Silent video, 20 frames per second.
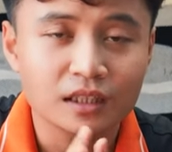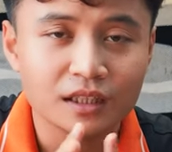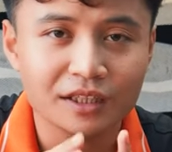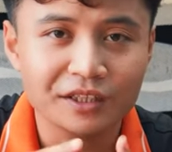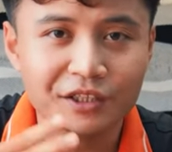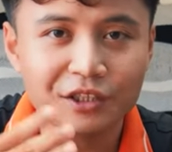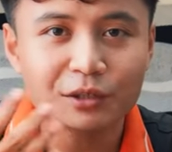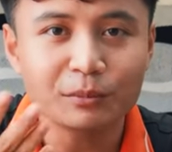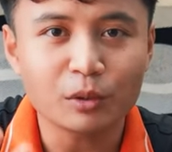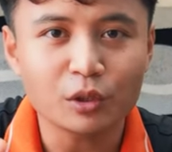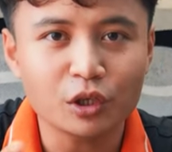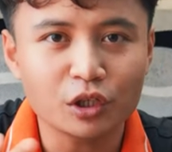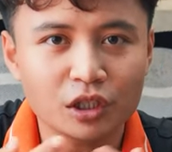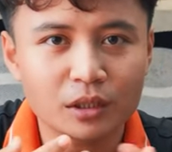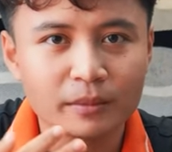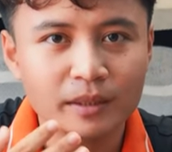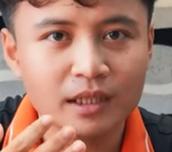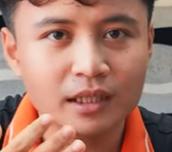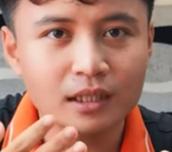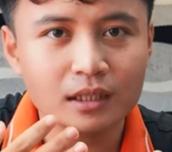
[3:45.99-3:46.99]
Thì như mọi người
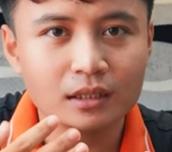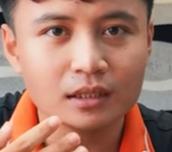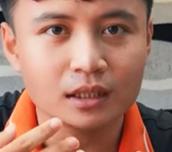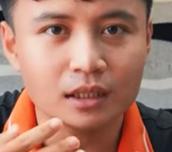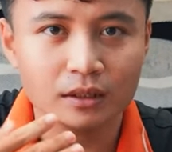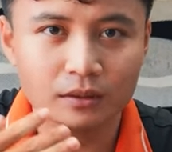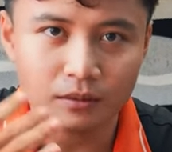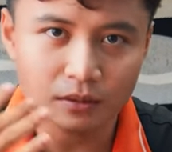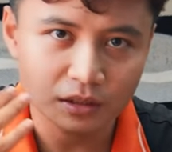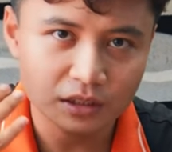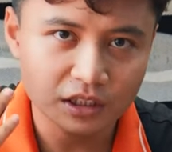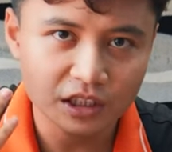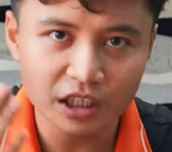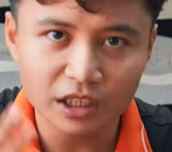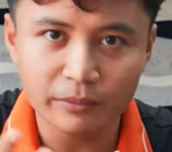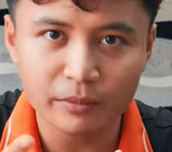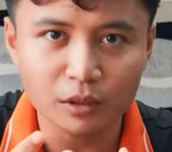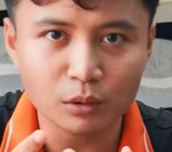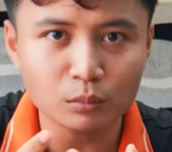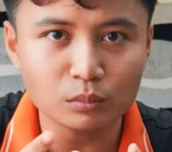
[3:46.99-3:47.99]
đã biết á, thì
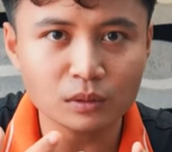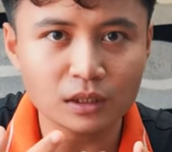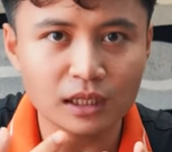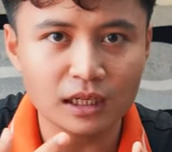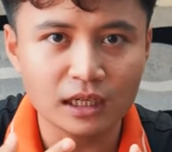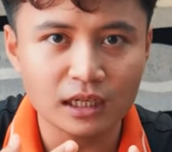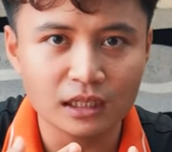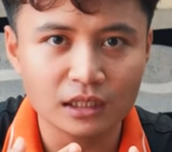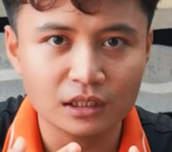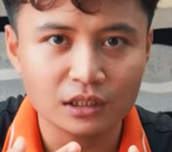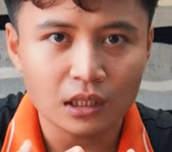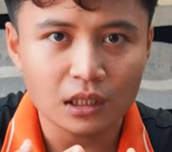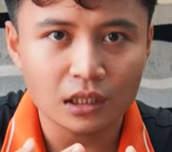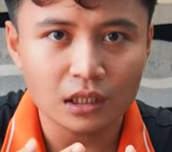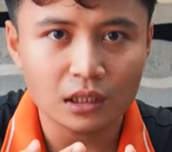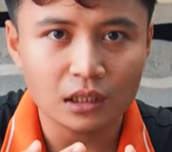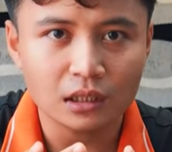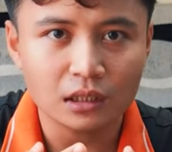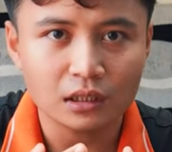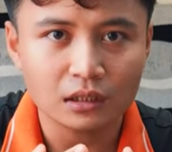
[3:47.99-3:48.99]
khi mà chúng ta
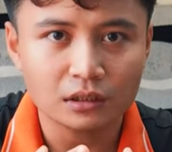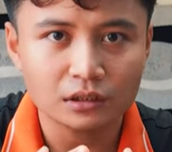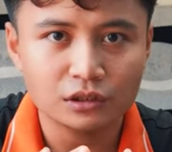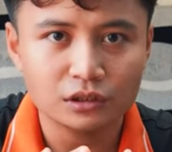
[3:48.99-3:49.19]
à,